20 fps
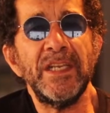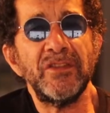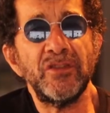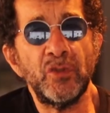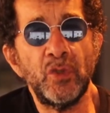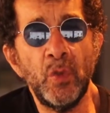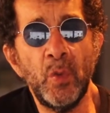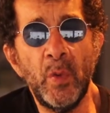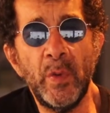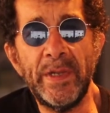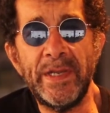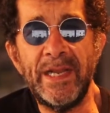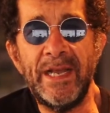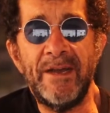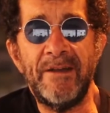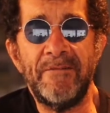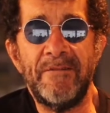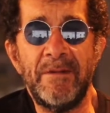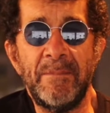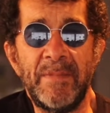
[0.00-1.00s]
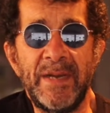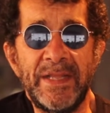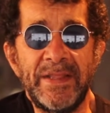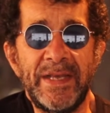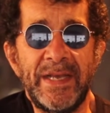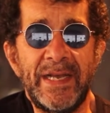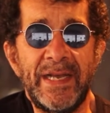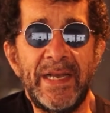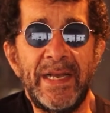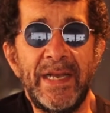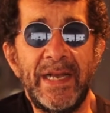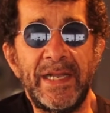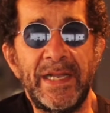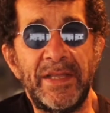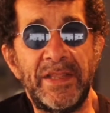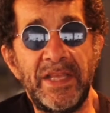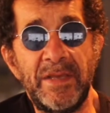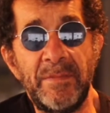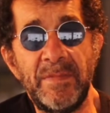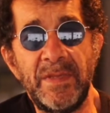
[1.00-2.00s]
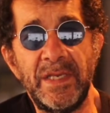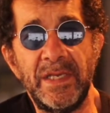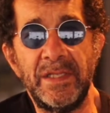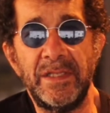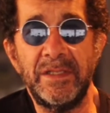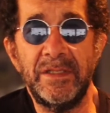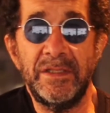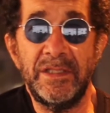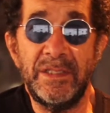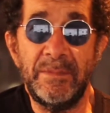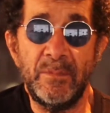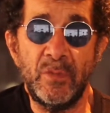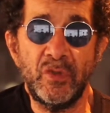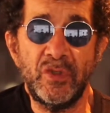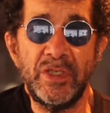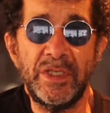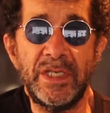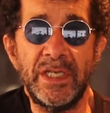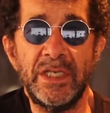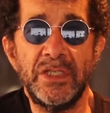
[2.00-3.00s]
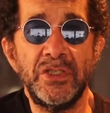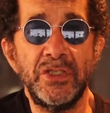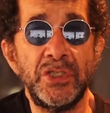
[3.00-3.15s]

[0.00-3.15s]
estuvo en la afamada Academia de Música